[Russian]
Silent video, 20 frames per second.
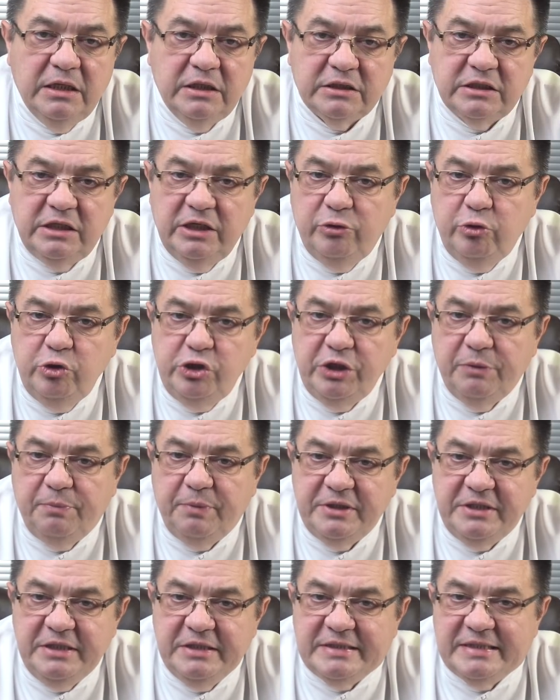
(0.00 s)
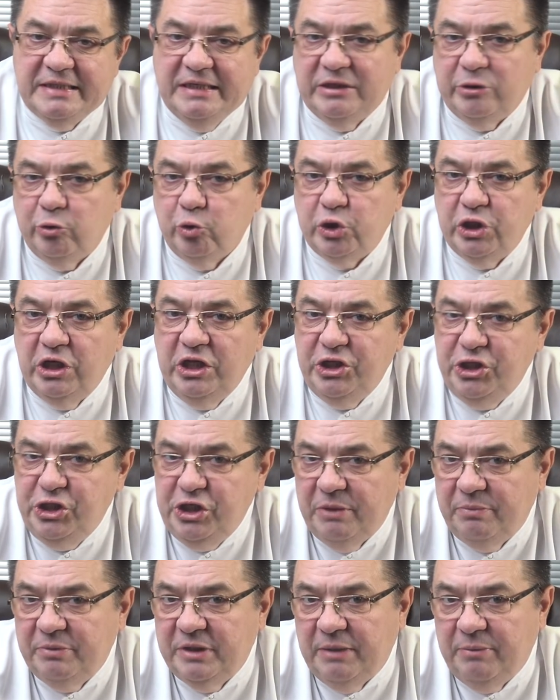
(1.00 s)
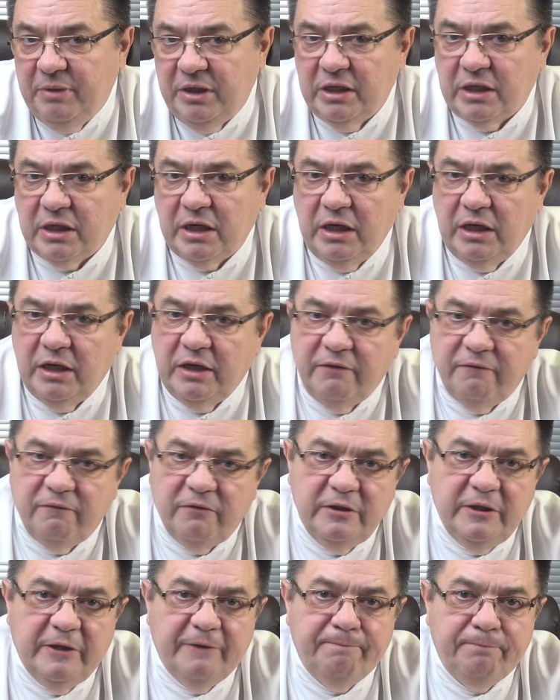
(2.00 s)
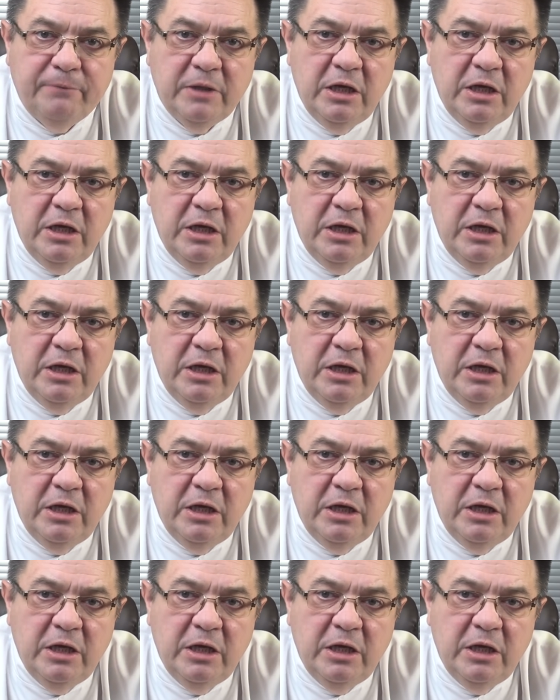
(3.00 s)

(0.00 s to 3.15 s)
Следующая позиция – это уже лечебная минеральная вода.